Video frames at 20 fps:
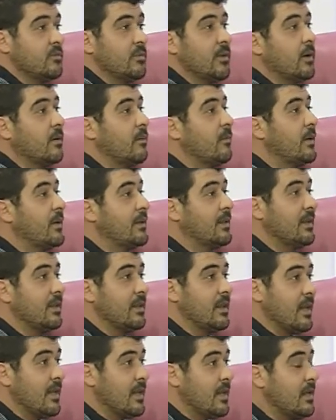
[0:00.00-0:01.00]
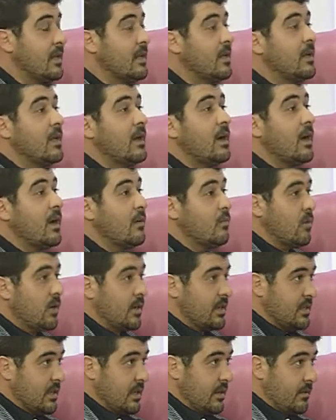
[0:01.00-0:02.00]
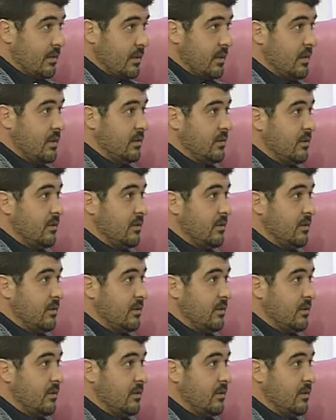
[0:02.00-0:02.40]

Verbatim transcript: pero a partir de ahí a buscarse la vida.